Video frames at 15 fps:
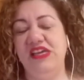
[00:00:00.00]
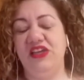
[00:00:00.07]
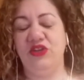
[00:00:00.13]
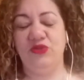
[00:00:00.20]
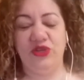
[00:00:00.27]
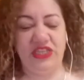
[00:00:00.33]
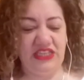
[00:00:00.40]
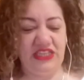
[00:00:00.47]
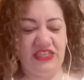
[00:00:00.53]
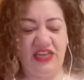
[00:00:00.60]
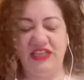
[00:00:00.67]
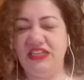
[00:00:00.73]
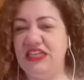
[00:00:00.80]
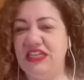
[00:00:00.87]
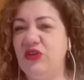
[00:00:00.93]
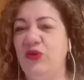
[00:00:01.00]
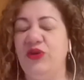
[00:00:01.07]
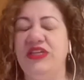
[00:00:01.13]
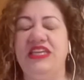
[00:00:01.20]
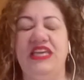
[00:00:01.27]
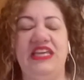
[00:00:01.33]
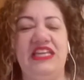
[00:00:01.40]
Norita,
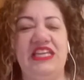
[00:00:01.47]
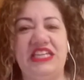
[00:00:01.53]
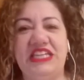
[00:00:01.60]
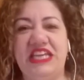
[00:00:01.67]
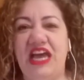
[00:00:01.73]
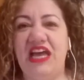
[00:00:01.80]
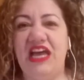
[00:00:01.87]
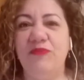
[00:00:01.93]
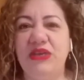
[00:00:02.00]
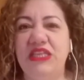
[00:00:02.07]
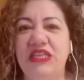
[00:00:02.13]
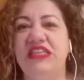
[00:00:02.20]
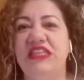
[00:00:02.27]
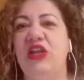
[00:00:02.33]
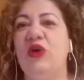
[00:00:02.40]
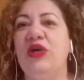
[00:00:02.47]
Nico, que realmente